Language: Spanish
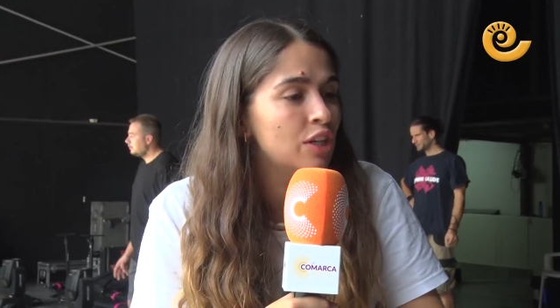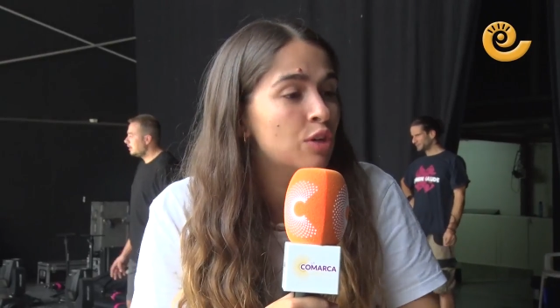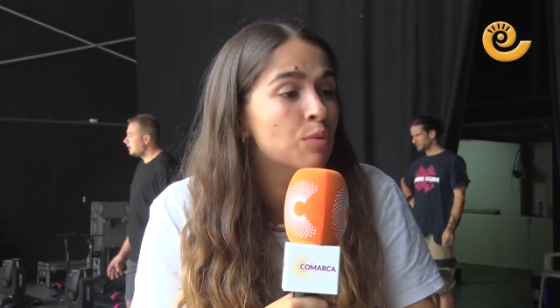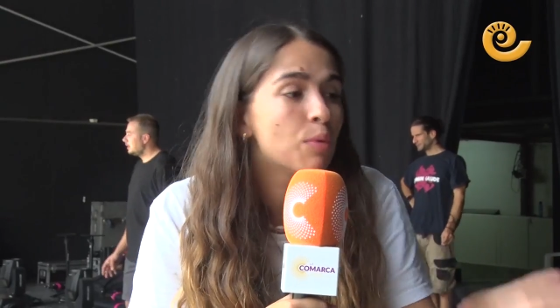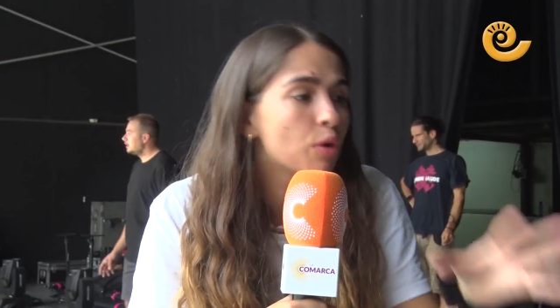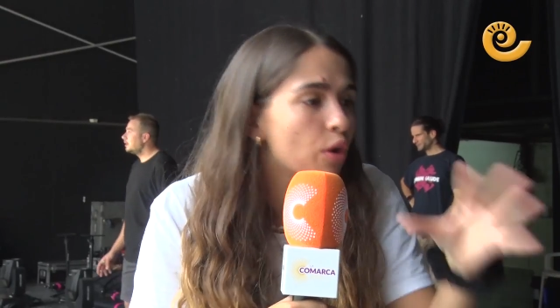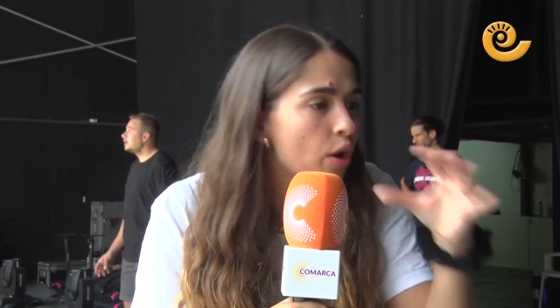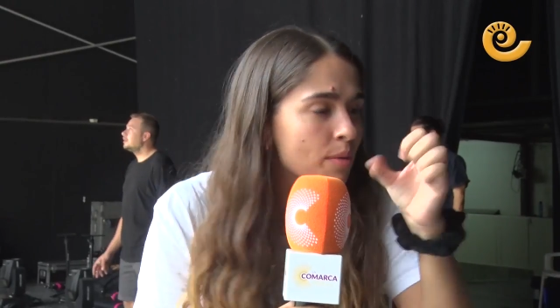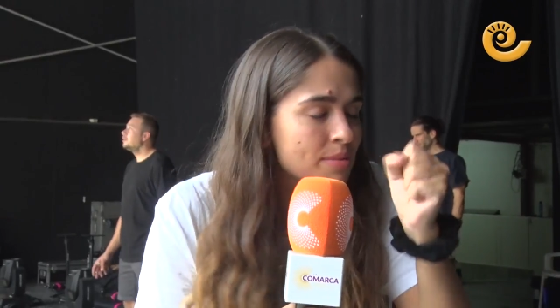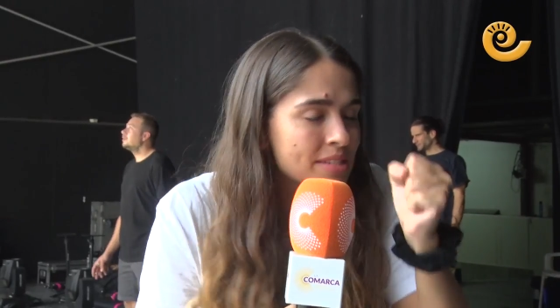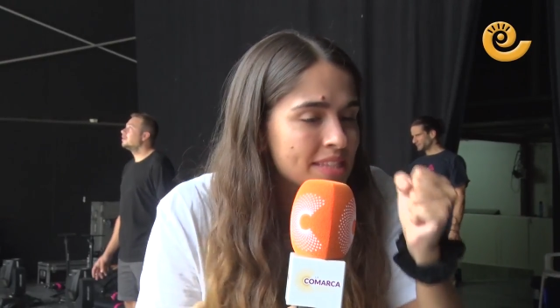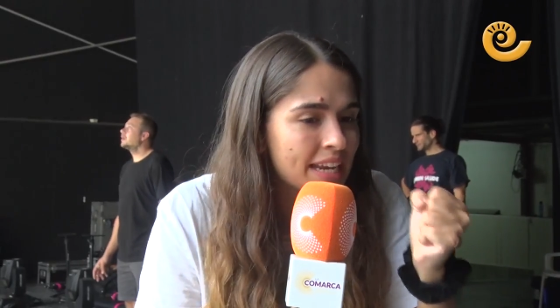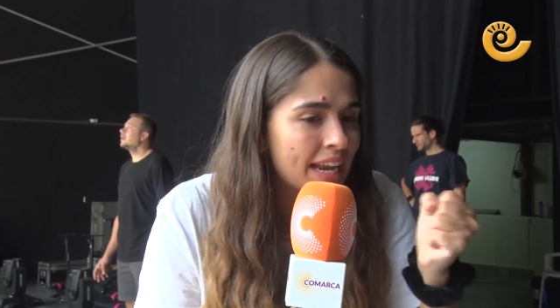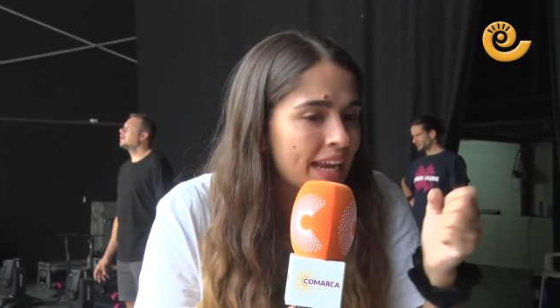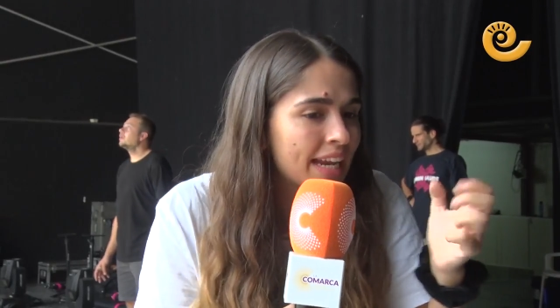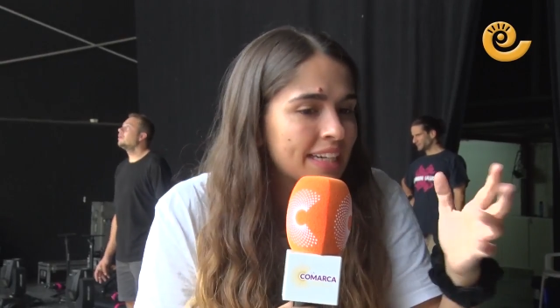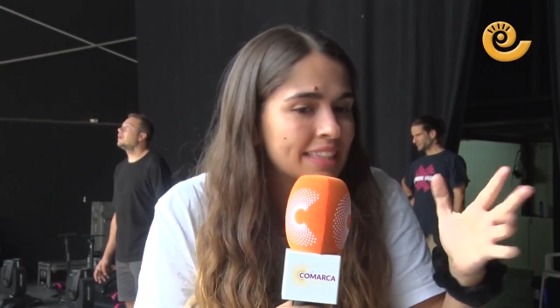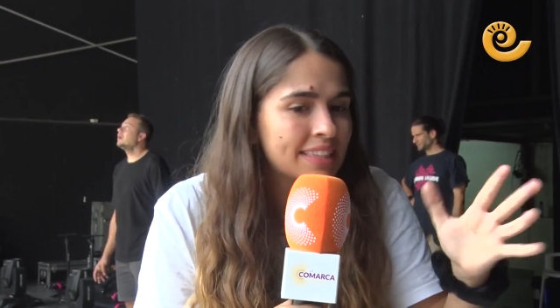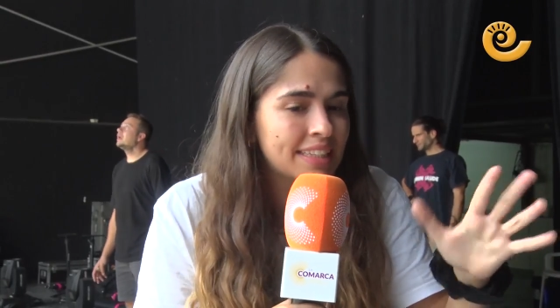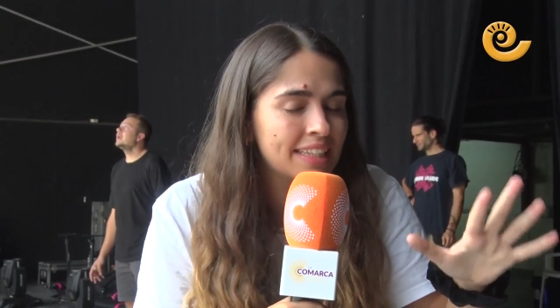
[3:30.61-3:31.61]
y un poco
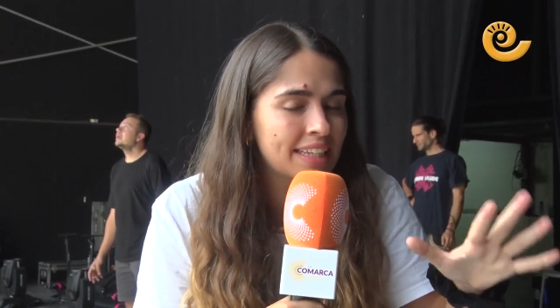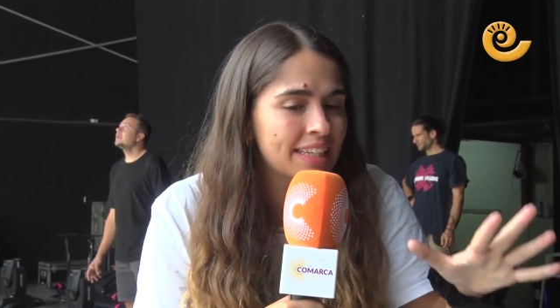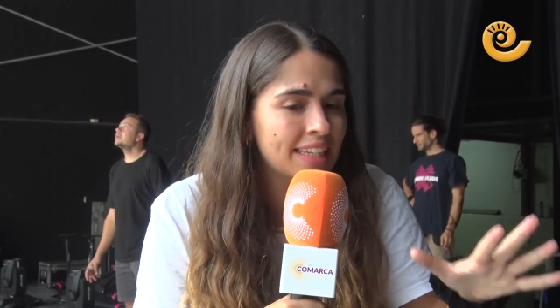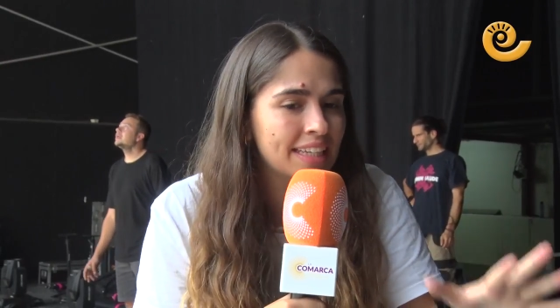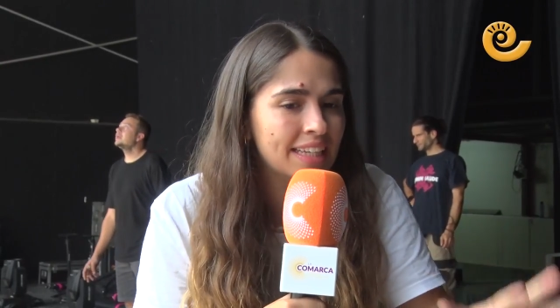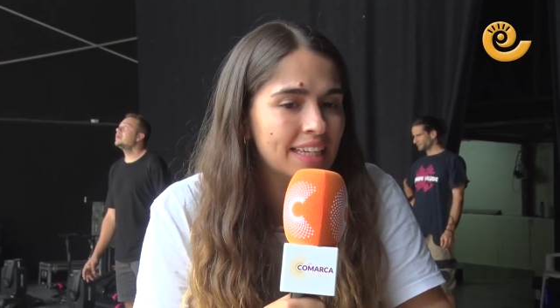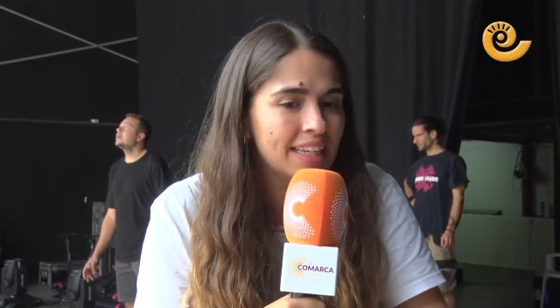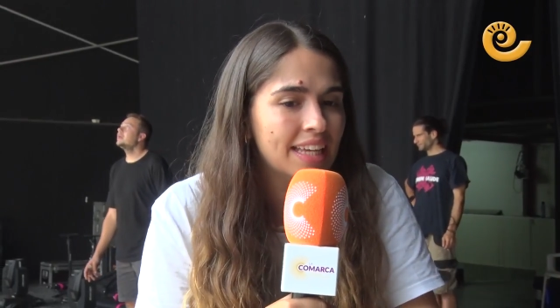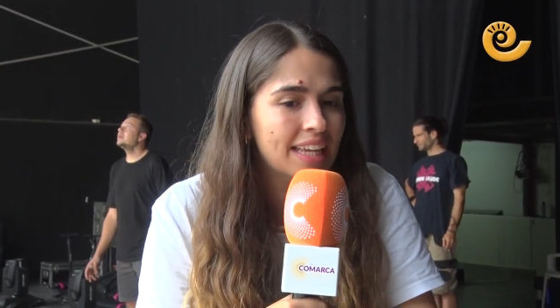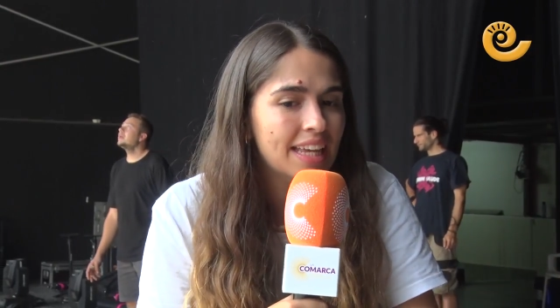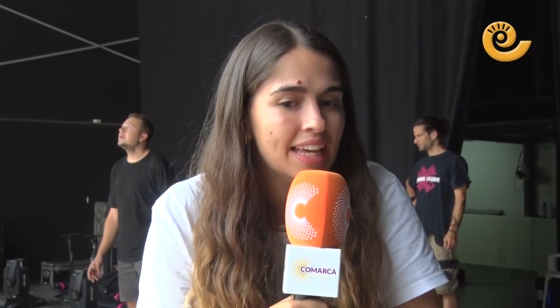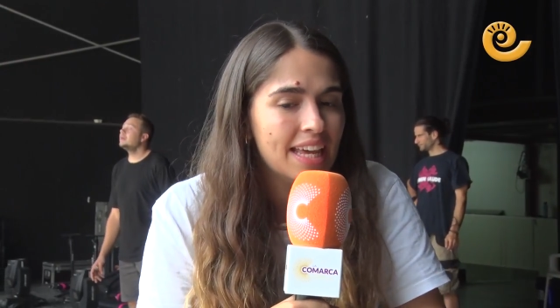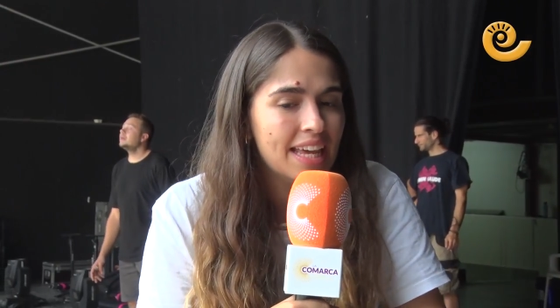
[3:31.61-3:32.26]
abstraerte